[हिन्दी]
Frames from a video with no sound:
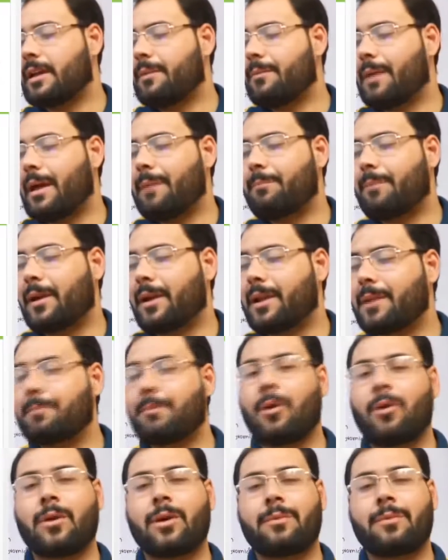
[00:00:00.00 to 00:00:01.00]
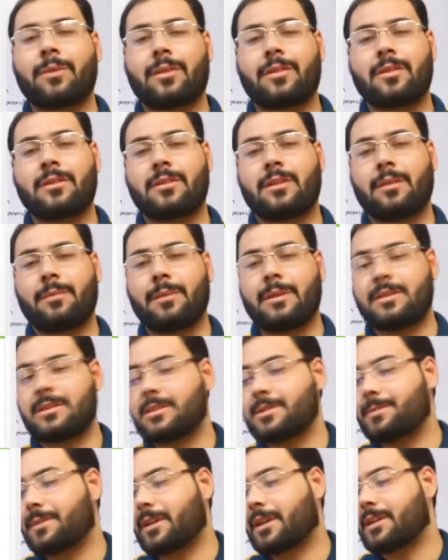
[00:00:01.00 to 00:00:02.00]
मैं पढ़ नहीं पाऊँगा फिर इतने ज़्यादा
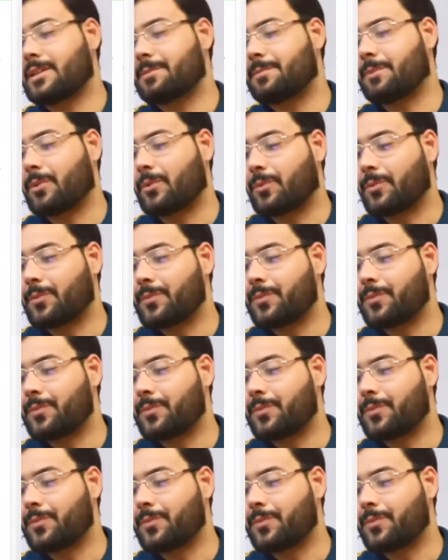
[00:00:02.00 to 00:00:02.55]
मैसेज मैं कैसे पढ़ूँ